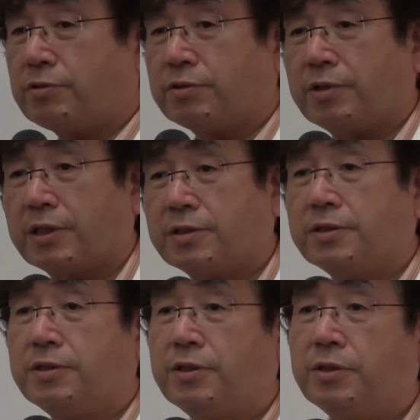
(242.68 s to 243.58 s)
なくするわけで
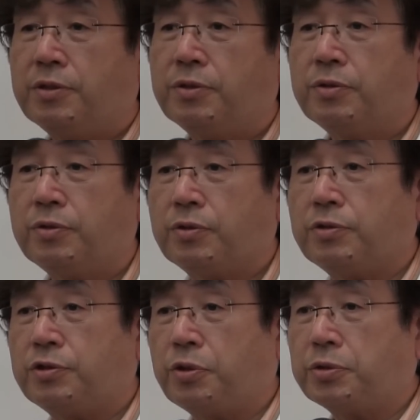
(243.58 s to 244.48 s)
す要
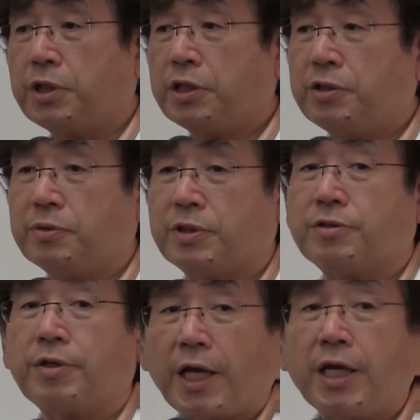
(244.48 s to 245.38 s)
するに調整機能
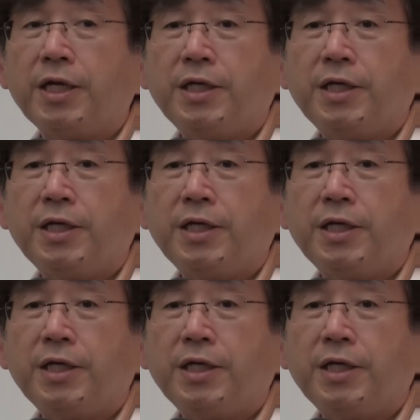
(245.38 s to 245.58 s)
ですよね